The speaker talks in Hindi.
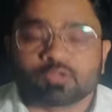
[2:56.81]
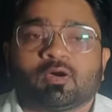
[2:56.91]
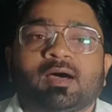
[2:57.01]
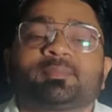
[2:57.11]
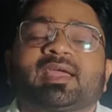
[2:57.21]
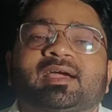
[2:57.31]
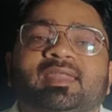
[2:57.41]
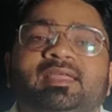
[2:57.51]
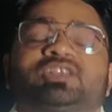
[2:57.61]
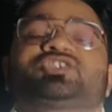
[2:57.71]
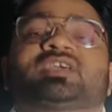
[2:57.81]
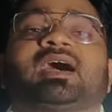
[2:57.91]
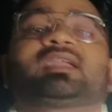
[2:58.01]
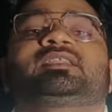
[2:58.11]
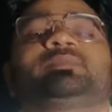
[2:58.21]
तो हम क्या करेंगे
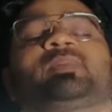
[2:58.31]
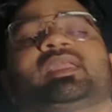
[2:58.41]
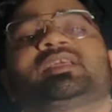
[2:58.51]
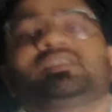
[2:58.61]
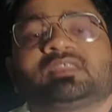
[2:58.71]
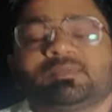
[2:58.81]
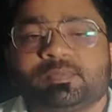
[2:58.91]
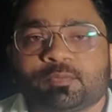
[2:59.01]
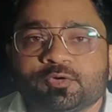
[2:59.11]
चार दिन पहले जितने भी